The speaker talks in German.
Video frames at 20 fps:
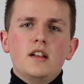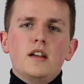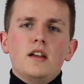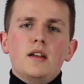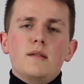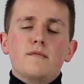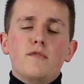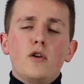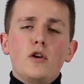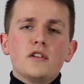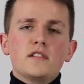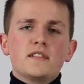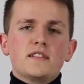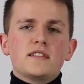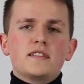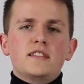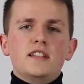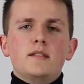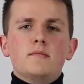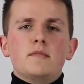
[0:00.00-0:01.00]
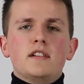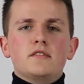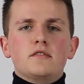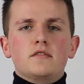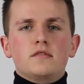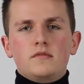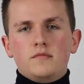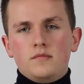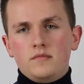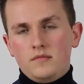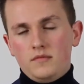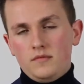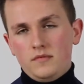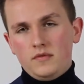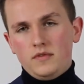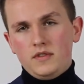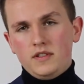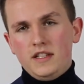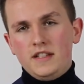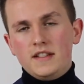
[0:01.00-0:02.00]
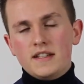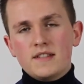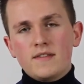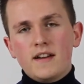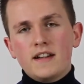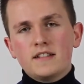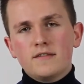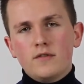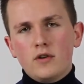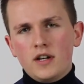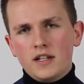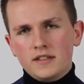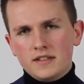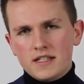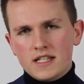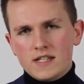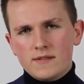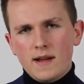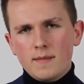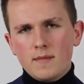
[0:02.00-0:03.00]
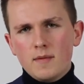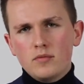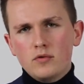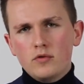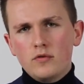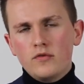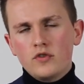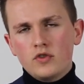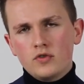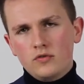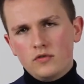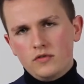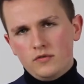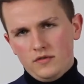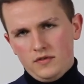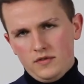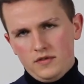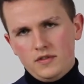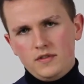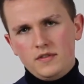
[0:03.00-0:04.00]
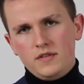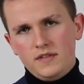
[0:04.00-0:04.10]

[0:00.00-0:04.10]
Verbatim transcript: im Wochensystem, also jede zweite Woche hatte ich zweimal Berufsschule und